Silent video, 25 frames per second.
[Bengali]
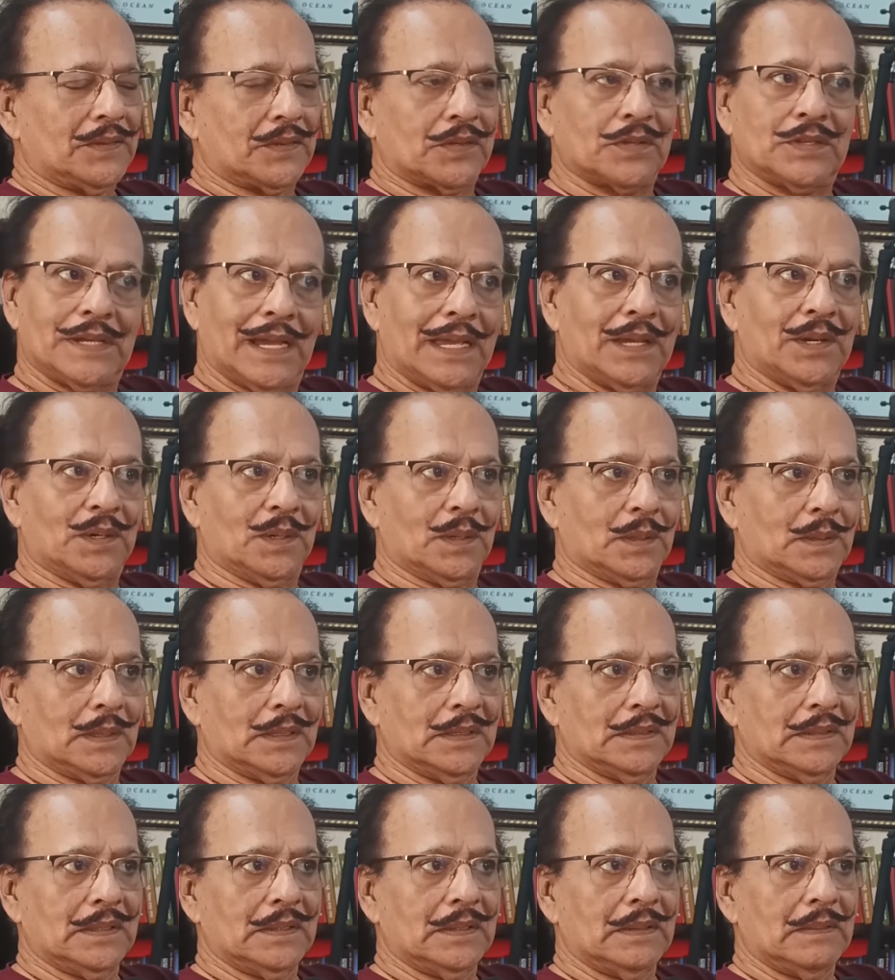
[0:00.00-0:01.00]
তো যাই হোক
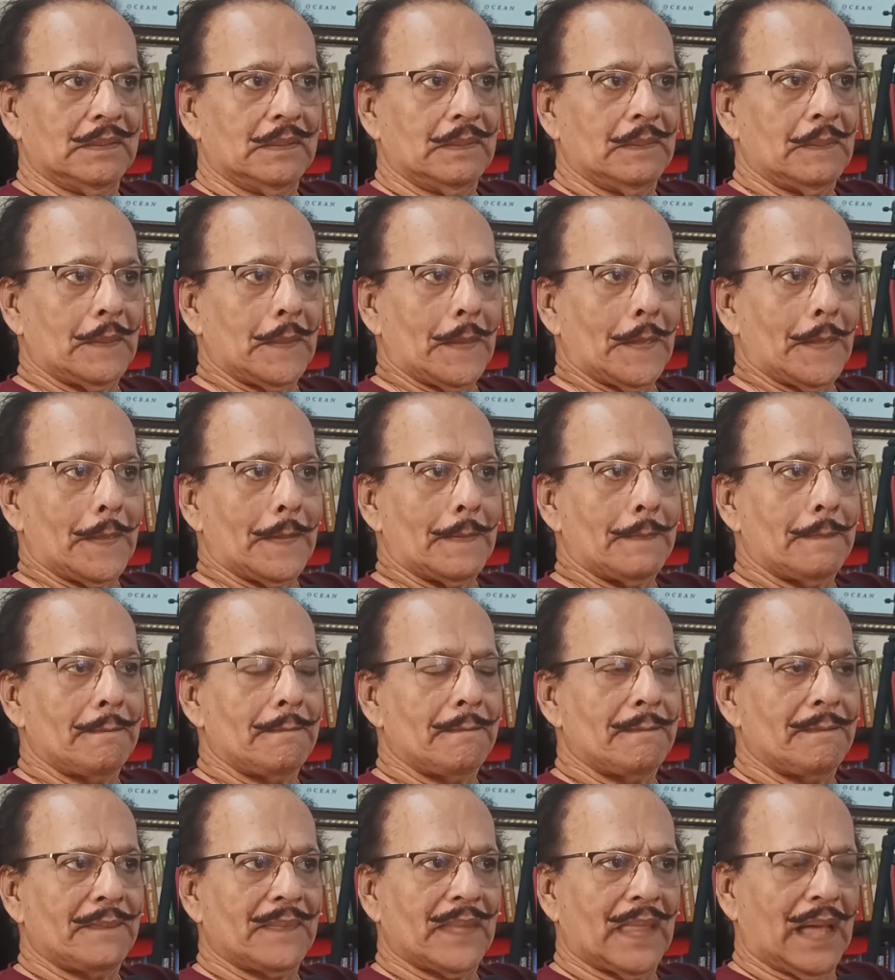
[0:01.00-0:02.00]

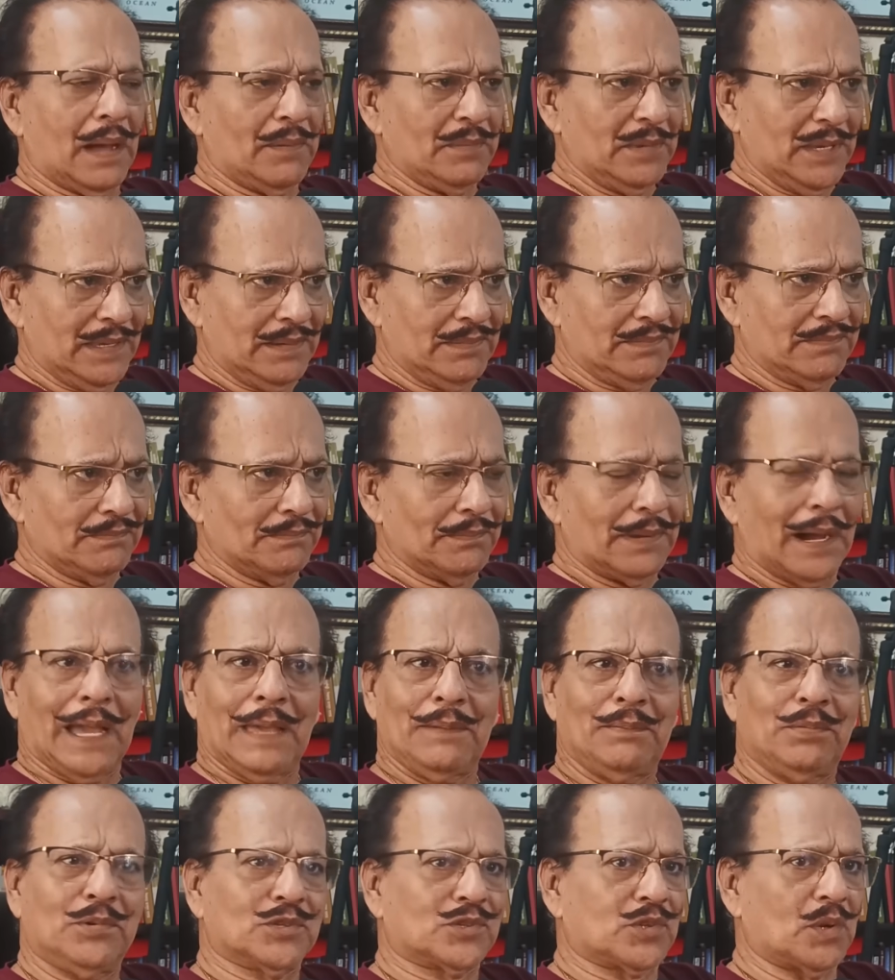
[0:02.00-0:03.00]
আমি
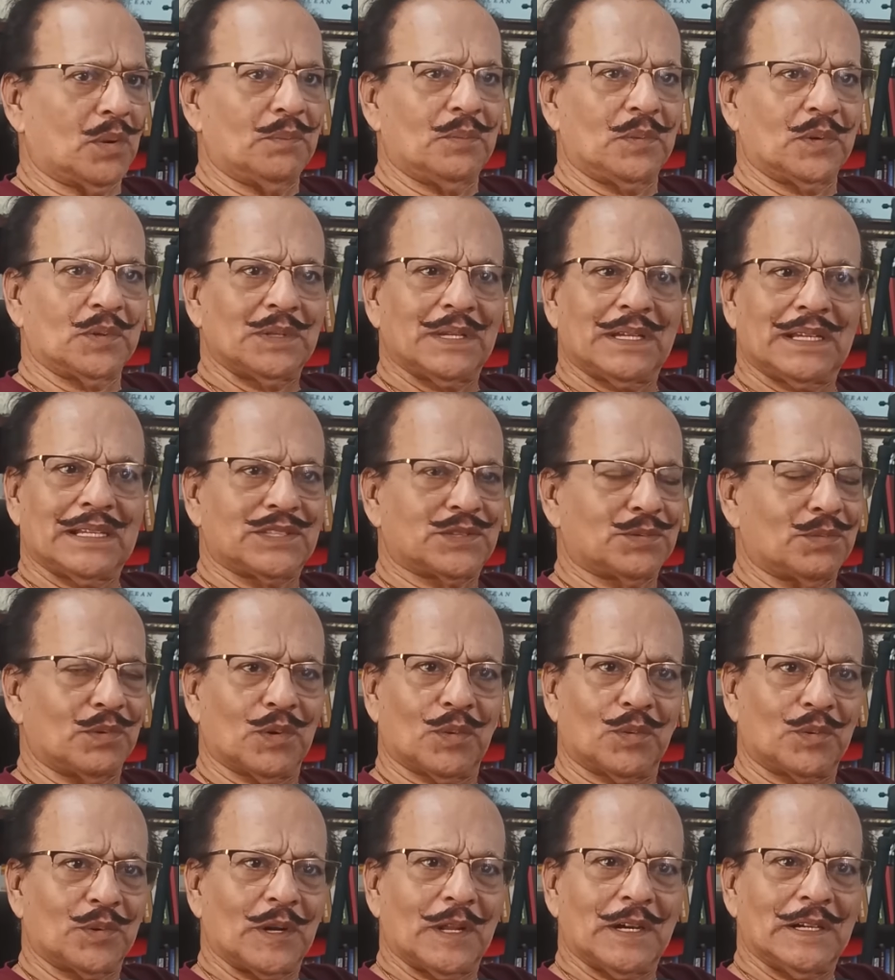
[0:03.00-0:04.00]
ভাইপো সম্বন্ধে কিছু
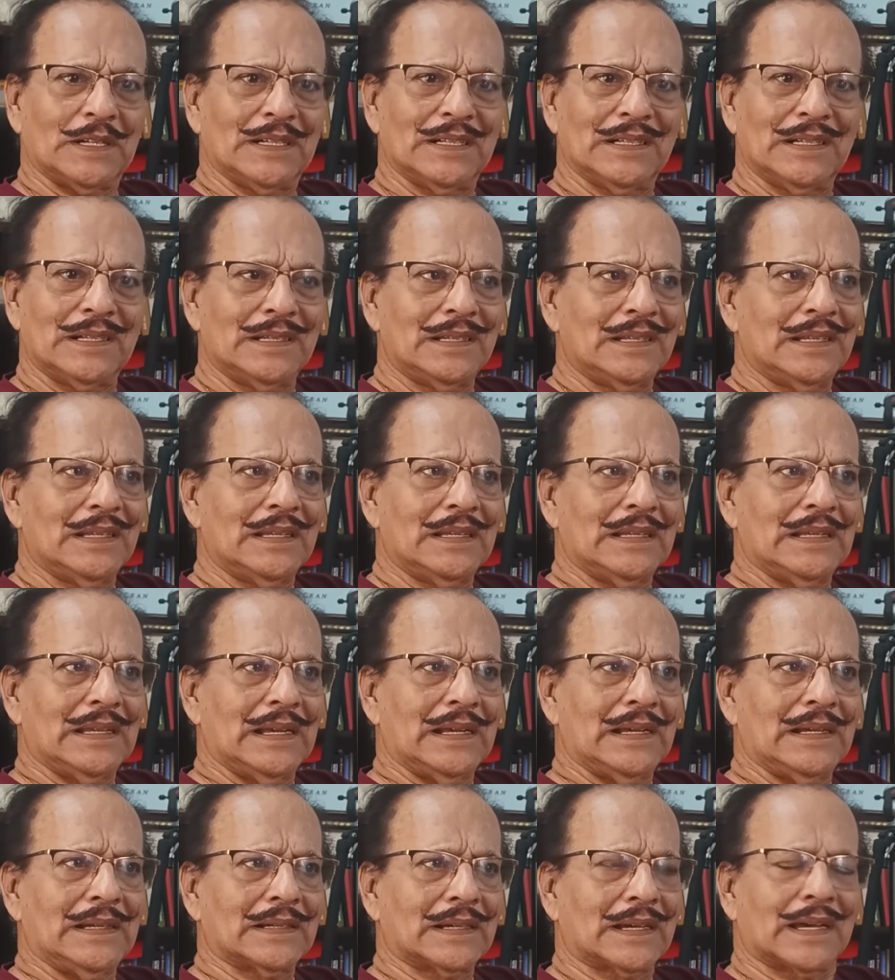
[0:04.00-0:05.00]
বলবো না
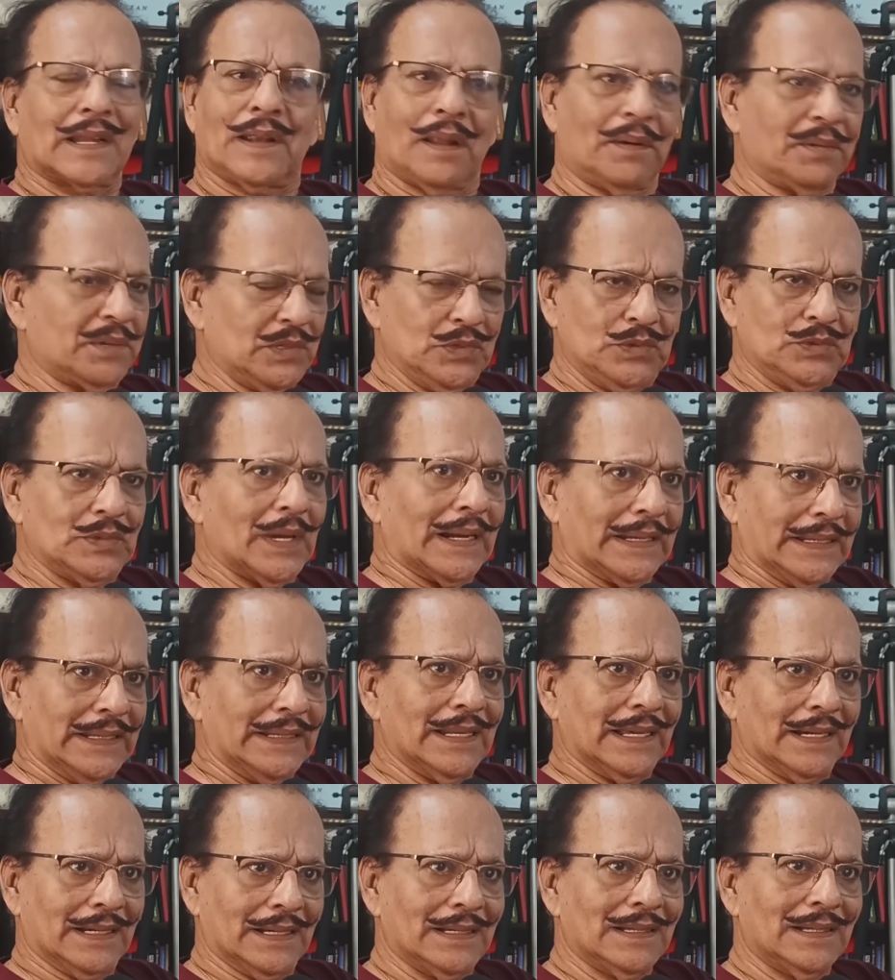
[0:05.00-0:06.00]
কারণ আমি কিছু জানি
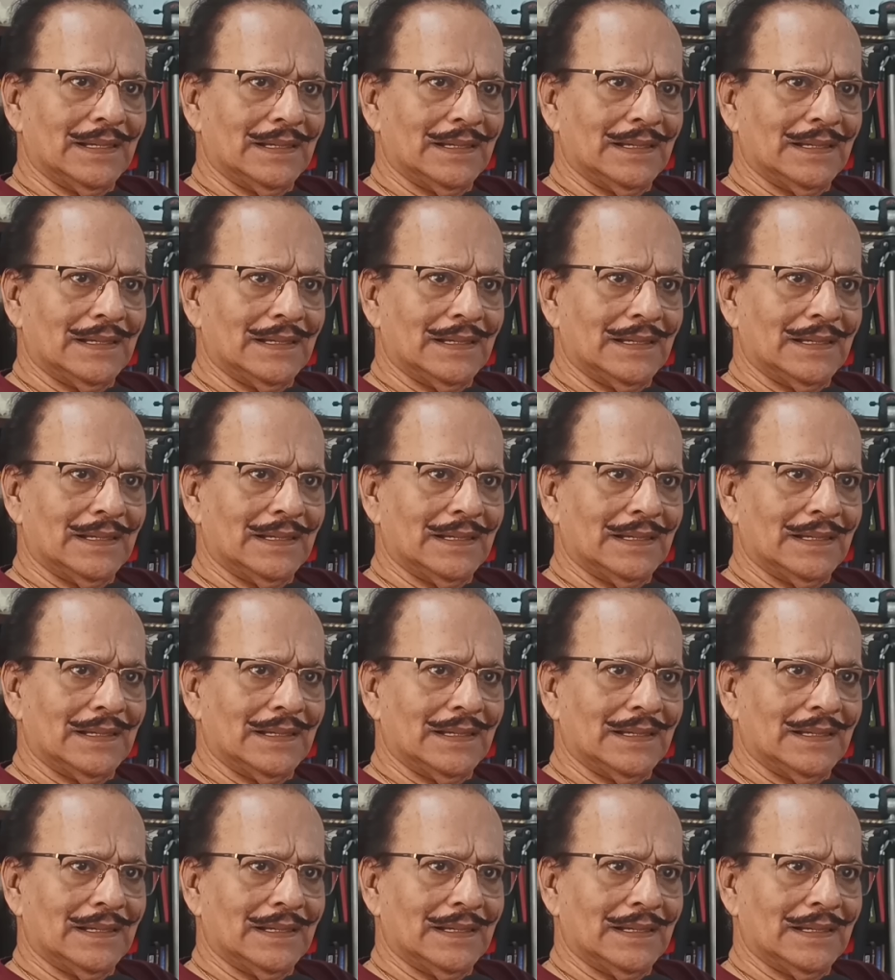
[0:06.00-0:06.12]
না